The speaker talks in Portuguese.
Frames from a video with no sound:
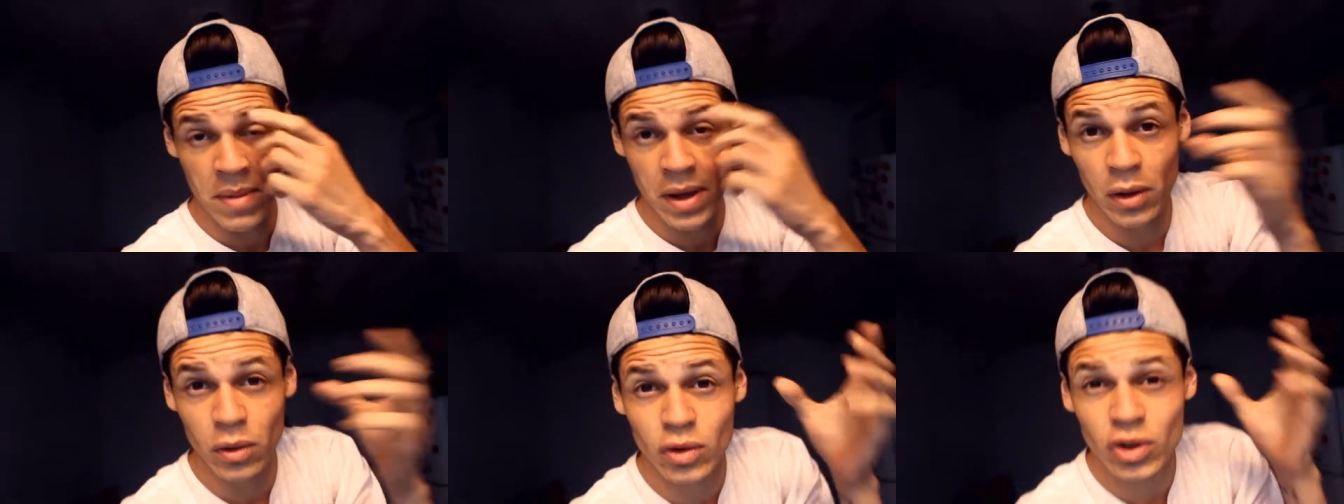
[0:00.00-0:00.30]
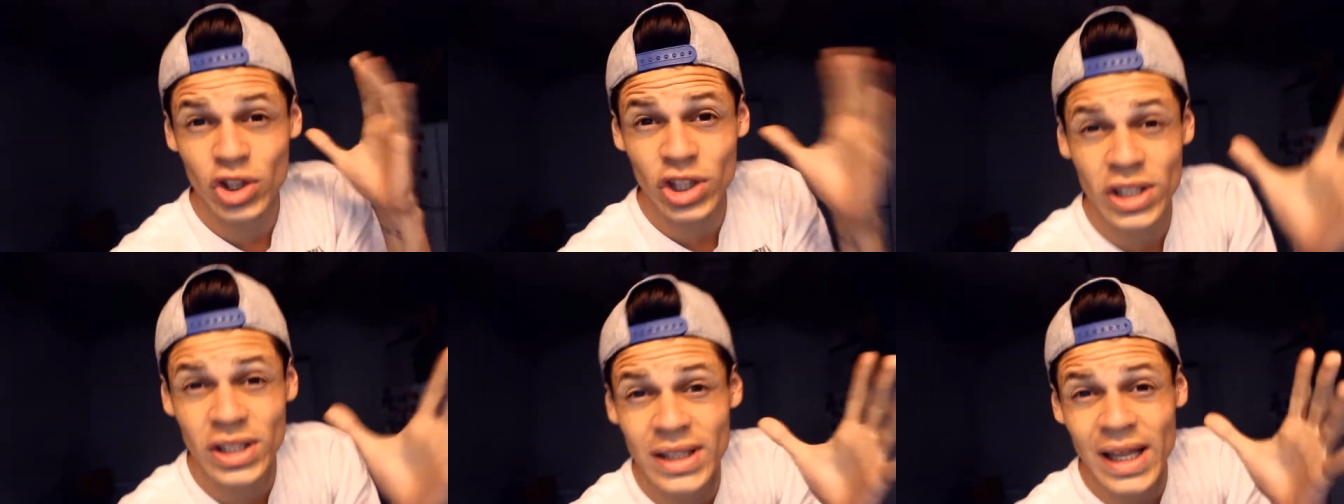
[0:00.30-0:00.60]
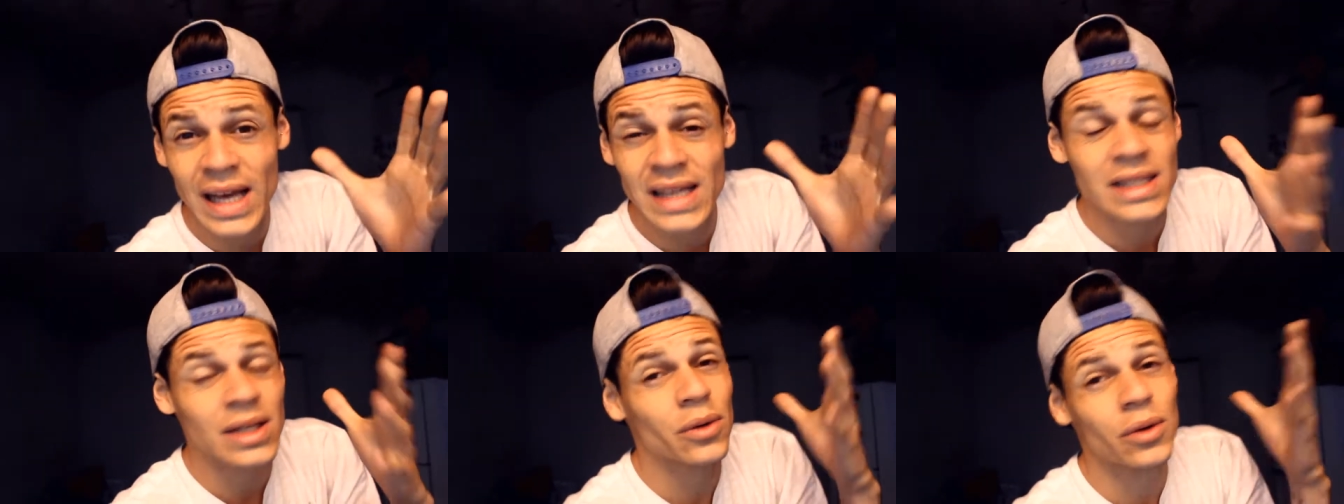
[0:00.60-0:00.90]
meio-dia e
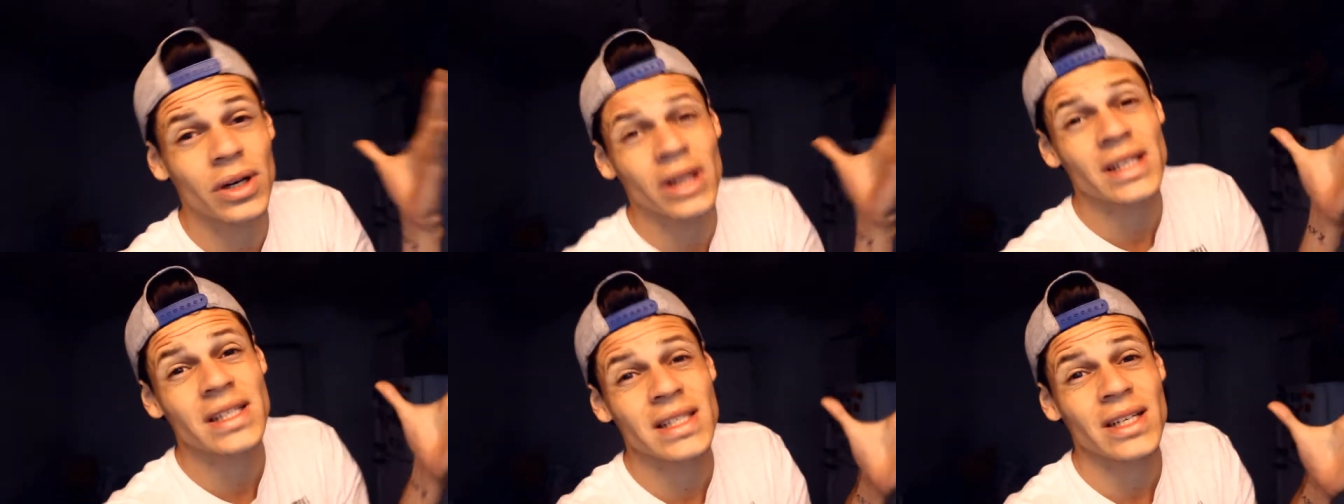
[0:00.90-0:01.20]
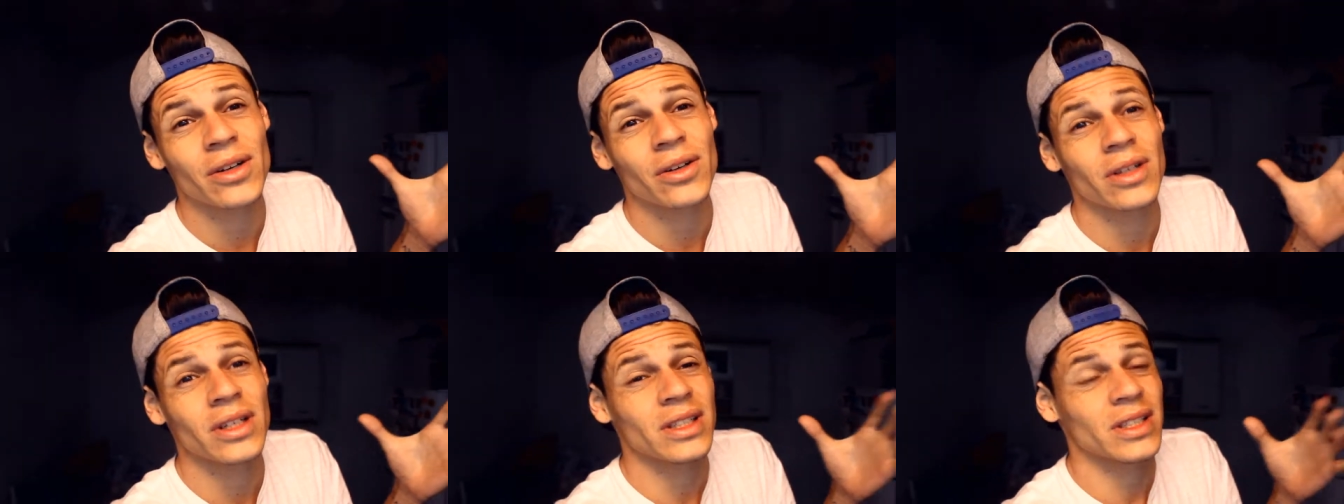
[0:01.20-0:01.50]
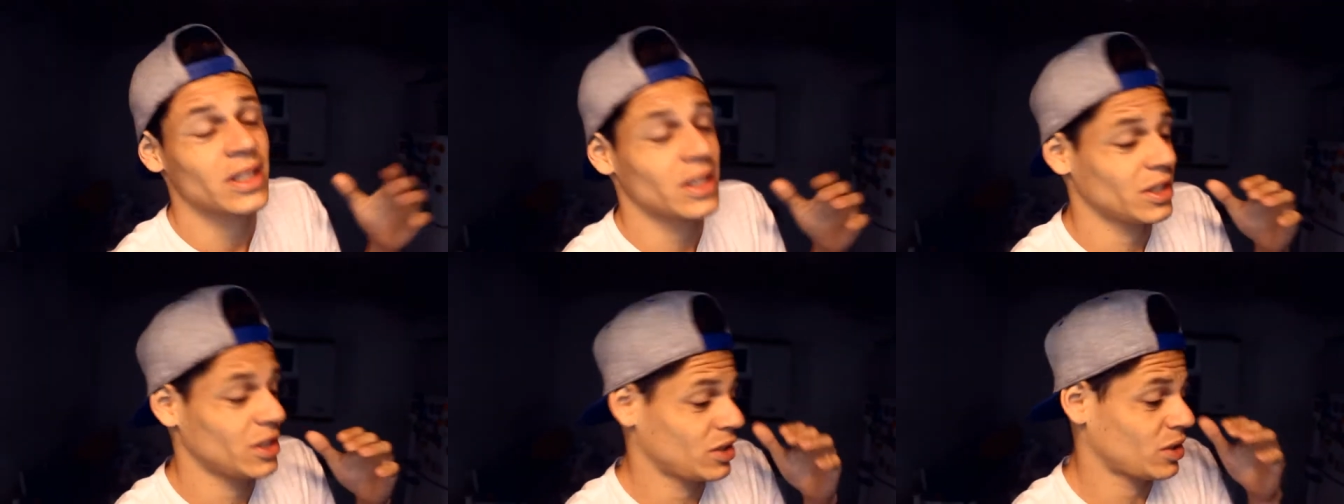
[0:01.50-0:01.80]
10, acordei essa hora,
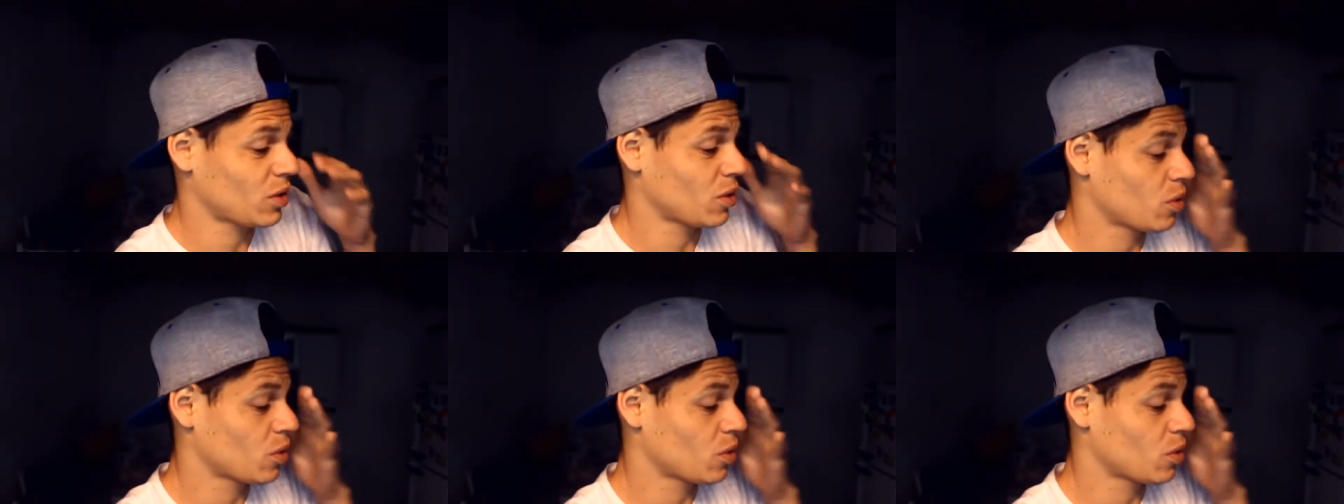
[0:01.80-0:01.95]
gente.